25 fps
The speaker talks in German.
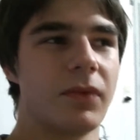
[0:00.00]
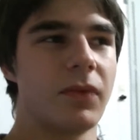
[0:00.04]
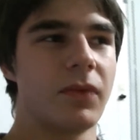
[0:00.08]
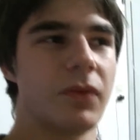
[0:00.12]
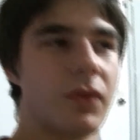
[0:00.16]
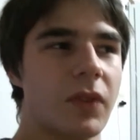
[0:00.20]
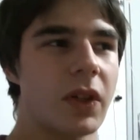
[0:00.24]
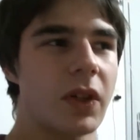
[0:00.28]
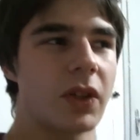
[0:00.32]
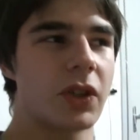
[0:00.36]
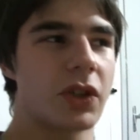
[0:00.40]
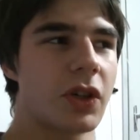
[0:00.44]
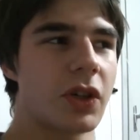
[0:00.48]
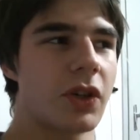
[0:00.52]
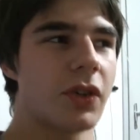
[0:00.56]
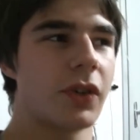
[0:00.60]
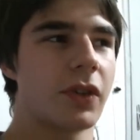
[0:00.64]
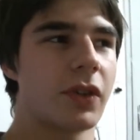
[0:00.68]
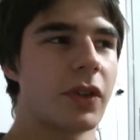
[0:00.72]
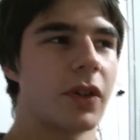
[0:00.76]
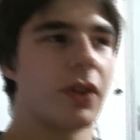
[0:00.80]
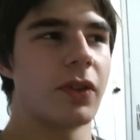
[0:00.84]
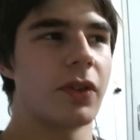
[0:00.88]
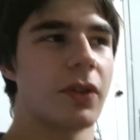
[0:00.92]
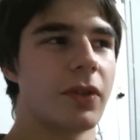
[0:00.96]
Vielleicht schaue
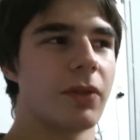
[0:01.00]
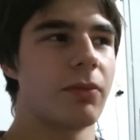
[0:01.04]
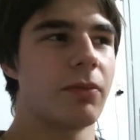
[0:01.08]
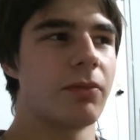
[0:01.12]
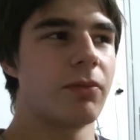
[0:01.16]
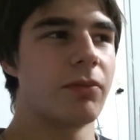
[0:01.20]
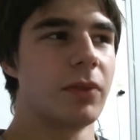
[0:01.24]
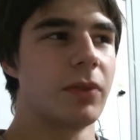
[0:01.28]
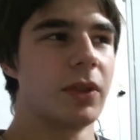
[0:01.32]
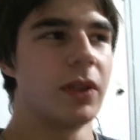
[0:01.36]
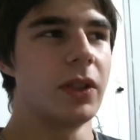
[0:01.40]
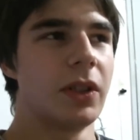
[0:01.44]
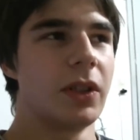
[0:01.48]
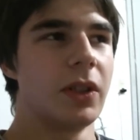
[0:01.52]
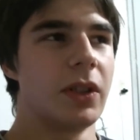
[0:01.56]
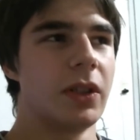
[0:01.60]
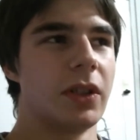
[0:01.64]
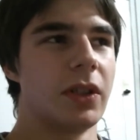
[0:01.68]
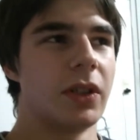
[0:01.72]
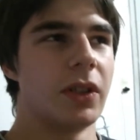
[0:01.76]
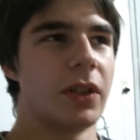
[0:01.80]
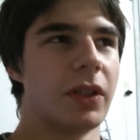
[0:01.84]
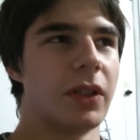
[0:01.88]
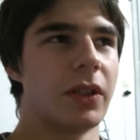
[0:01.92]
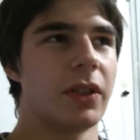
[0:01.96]
ich da auch noch um
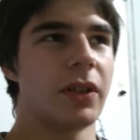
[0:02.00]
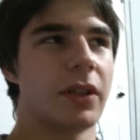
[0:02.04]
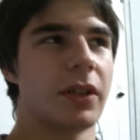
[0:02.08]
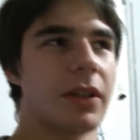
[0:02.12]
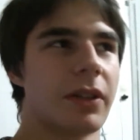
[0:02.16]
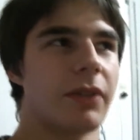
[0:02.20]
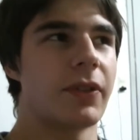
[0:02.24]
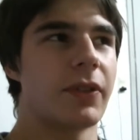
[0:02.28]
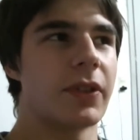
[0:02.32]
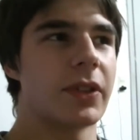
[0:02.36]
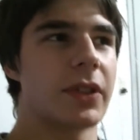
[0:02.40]
Internet,